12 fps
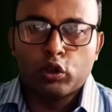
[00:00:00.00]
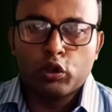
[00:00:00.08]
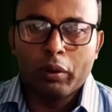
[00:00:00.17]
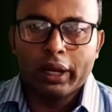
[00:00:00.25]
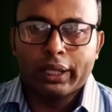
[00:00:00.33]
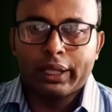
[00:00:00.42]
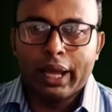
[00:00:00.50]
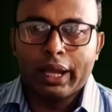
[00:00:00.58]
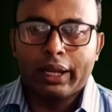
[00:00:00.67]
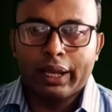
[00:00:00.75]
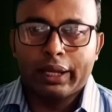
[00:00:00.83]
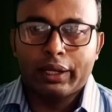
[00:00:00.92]
বর্তমানে
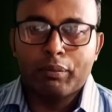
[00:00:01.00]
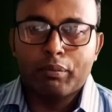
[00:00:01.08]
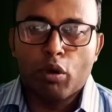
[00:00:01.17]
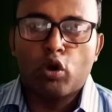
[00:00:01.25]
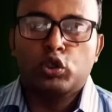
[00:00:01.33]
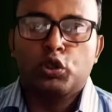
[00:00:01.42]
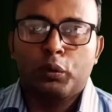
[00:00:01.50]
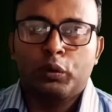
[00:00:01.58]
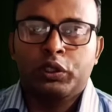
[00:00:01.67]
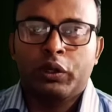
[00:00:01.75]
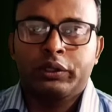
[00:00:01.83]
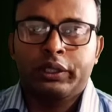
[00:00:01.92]
ধানে একটি বড়
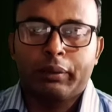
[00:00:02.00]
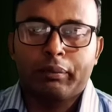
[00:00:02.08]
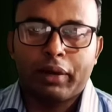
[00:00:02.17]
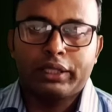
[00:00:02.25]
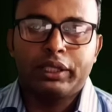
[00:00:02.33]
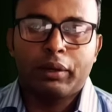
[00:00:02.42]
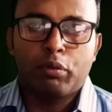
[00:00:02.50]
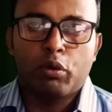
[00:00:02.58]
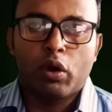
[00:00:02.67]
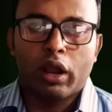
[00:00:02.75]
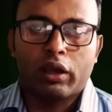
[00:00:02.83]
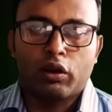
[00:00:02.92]
সমস্যা হচ্ছে
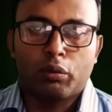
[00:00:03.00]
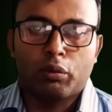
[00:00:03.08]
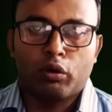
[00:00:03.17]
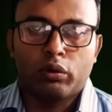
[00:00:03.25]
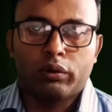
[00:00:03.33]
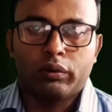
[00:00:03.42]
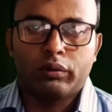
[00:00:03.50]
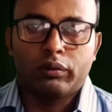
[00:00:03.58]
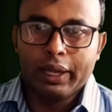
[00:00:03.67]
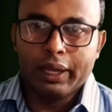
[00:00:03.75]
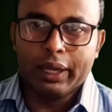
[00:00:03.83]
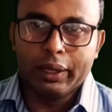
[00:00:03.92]
মাজরা পোকার আক্রমণ
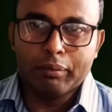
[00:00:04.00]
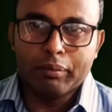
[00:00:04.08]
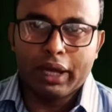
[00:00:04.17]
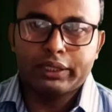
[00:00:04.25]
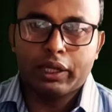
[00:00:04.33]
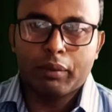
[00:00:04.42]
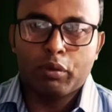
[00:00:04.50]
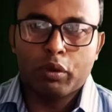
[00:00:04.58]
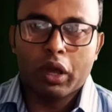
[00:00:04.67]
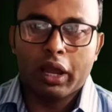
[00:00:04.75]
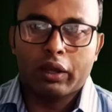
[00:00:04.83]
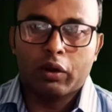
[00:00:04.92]
এই মাজরা
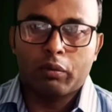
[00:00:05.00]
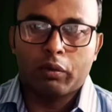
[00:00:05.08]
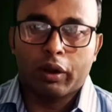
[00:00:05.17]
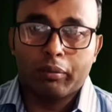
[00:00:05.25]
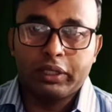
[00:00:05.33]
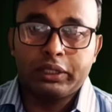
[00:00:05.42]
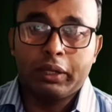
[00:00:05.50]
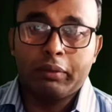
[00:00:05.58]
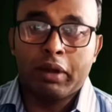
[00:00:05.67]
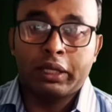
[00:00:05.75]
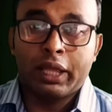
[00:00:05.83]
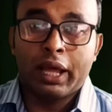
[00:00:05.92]
পোকার আক্রমণে
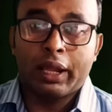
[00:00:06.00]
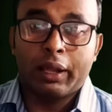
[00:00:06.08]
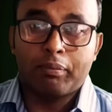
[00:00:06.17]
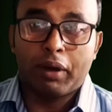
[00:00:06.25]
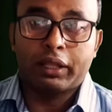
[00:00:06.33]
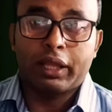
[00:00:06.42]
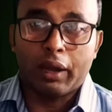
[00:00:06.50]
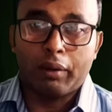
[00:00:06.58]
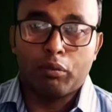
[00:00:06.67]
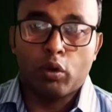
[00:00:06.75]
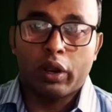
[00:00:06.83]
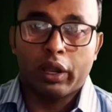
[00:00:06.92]
বেশিরভাগ ধানের
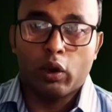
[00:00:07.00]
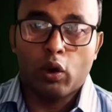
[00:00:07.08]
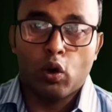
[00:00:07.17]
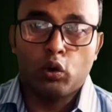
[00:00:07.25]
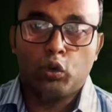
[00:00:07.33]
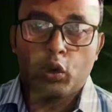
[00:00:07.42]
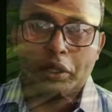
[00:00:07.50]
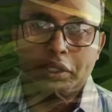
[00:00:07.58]
পাতা মরে হলুদ